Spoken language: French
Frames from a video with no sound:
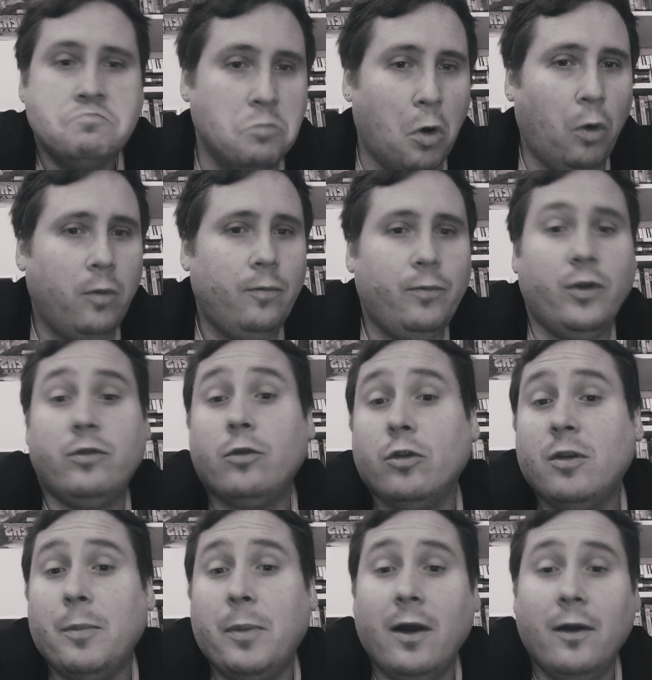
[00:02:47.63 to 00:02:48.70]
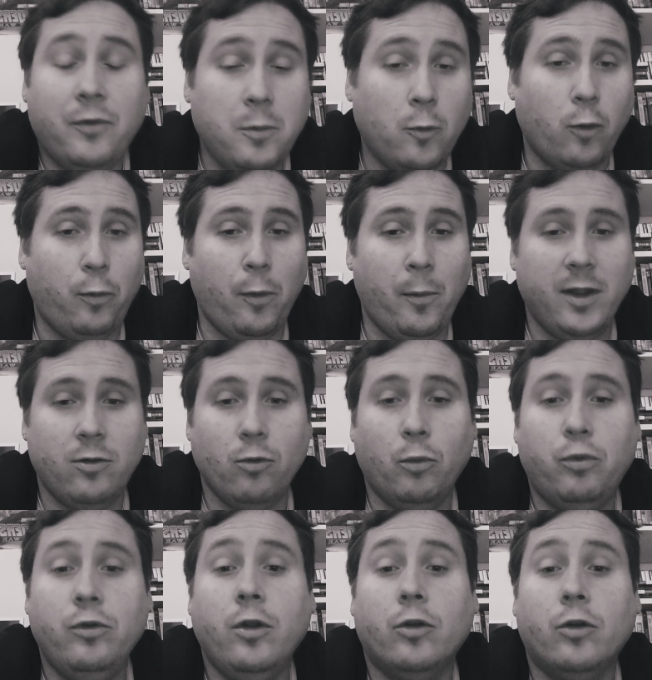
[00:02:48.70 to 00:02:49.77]
Bon, parce que c'est pas un film qu'on peut mettre non
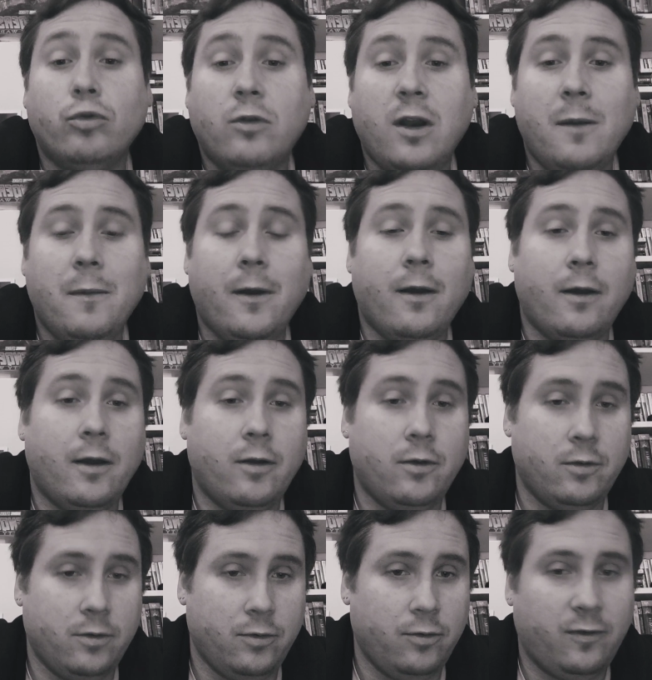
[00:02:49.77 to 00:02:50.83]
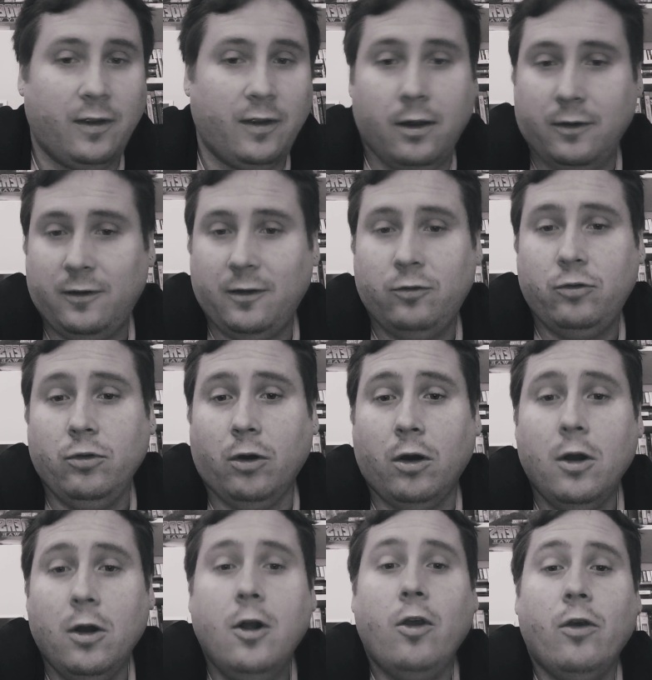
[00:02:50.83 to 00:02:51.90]
plus dans toutes les mains, hein, ça c'est sûr
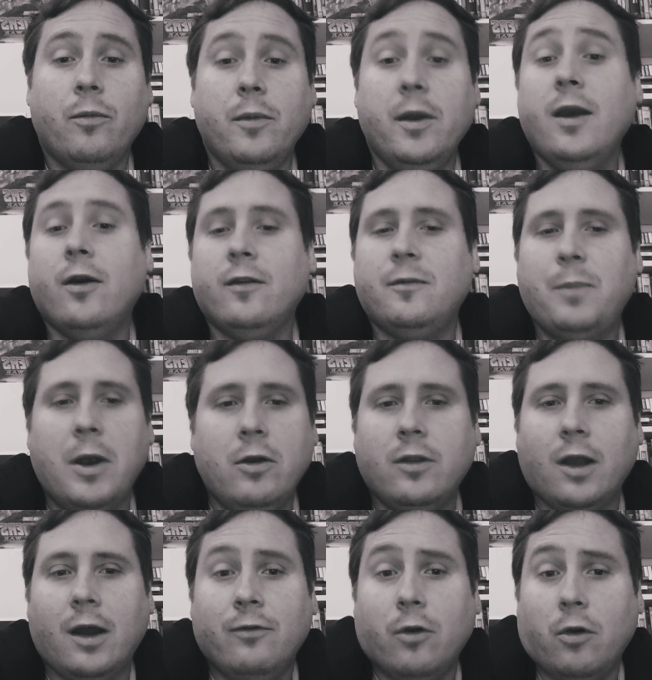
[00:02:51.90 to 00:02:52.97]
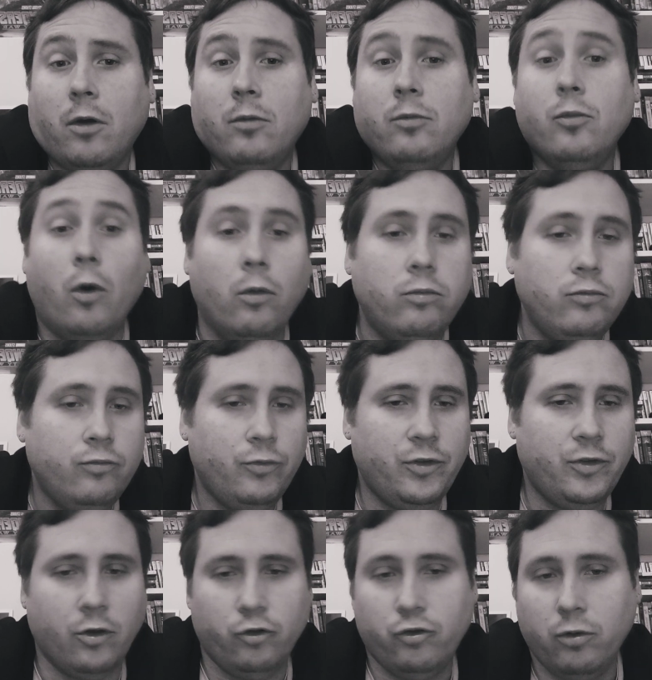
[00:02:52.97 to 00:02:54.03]
mais euh, c'est pas ultra violent. Bon,
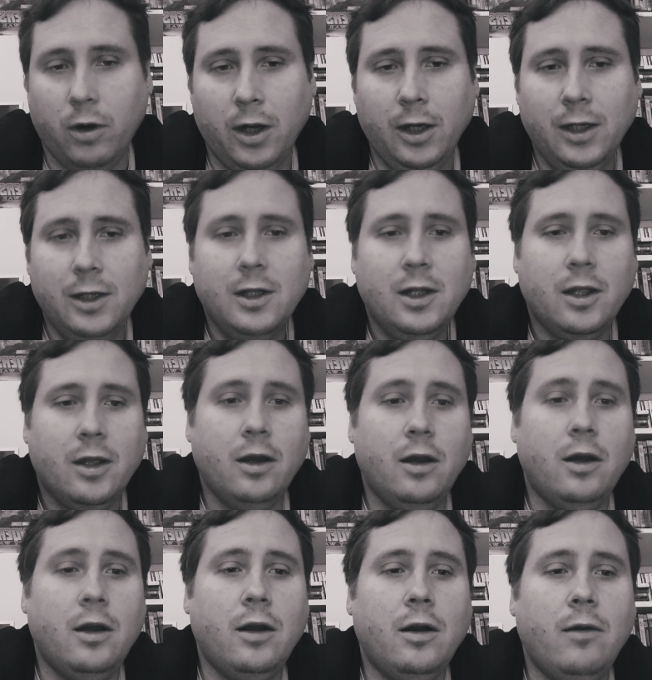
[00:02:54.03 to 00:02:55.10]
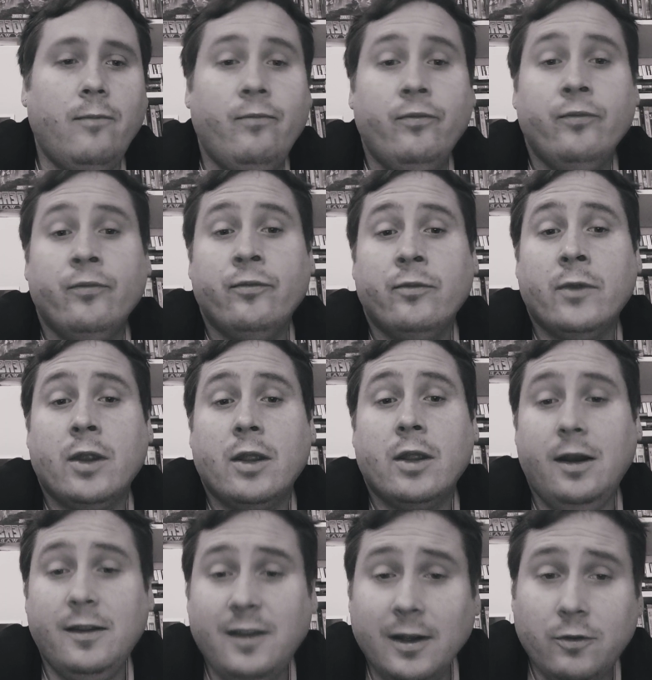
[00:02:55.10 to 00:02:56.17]
c'est un choix. Euh,
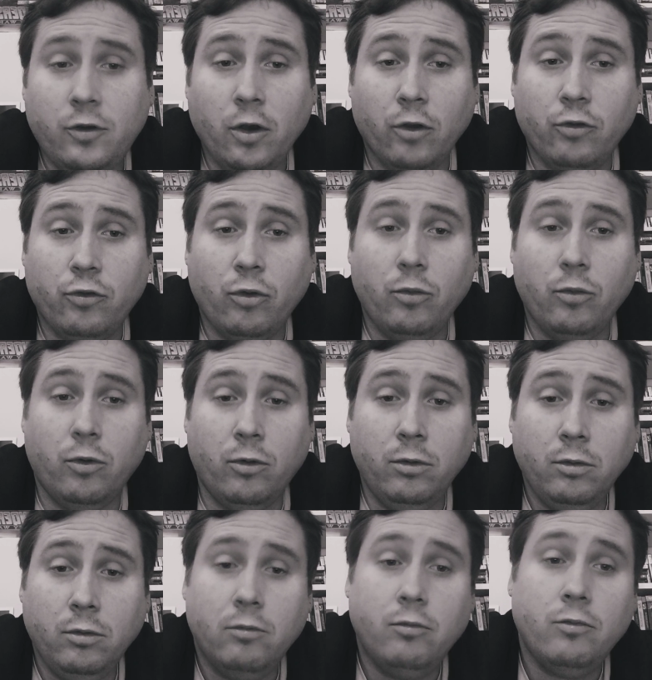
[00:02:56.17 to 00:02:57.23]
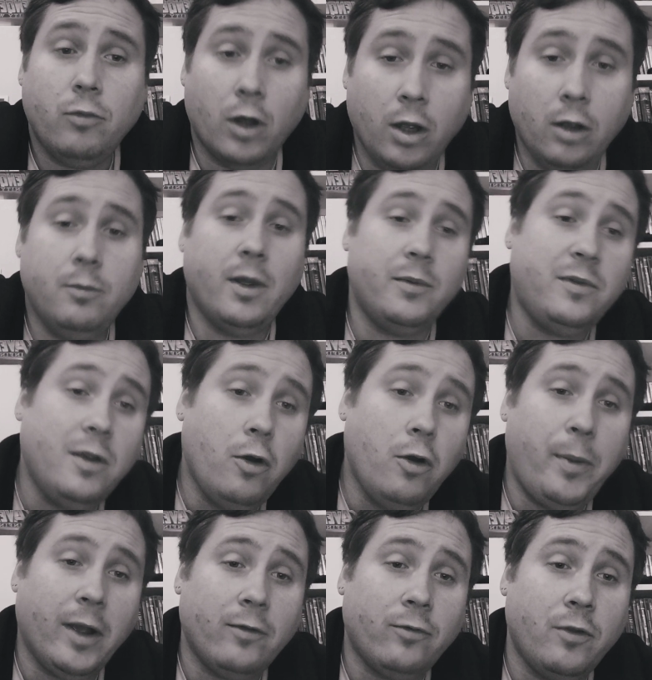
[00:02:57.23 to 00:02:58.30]
les acteurs sont bons, hein, même si le
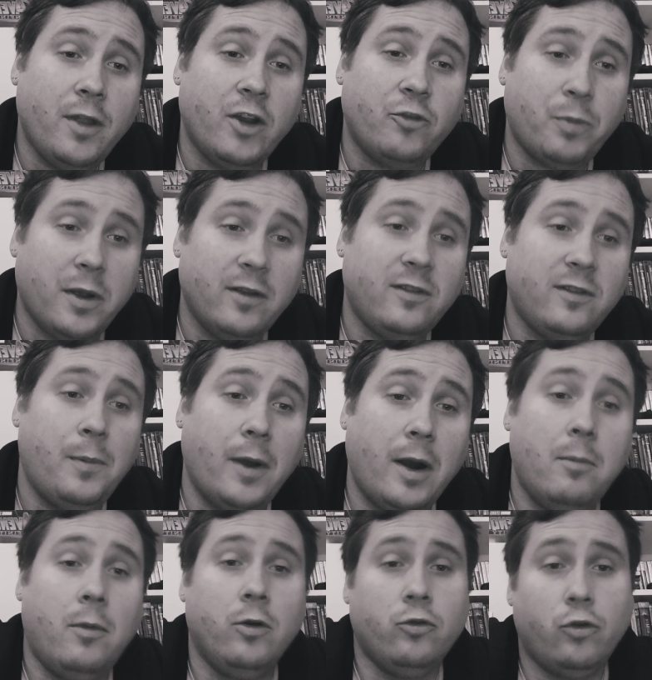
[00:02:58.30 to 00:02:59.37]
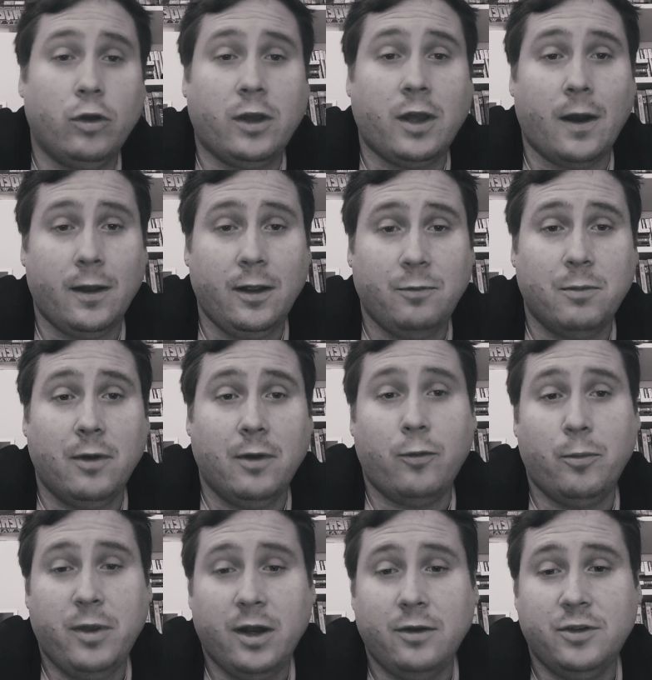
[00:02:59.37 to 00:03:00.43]
personnage principal manque de charisme, il hein, faut
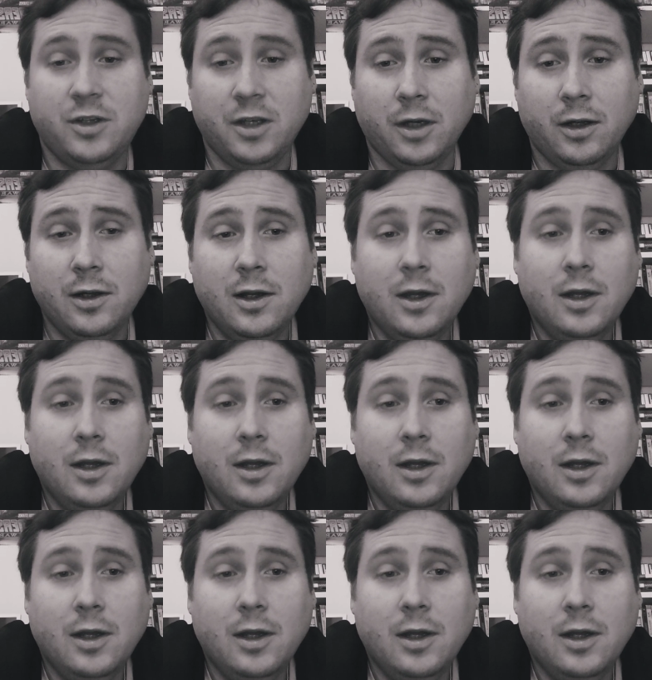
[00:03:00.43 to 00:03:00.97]
bien le dire.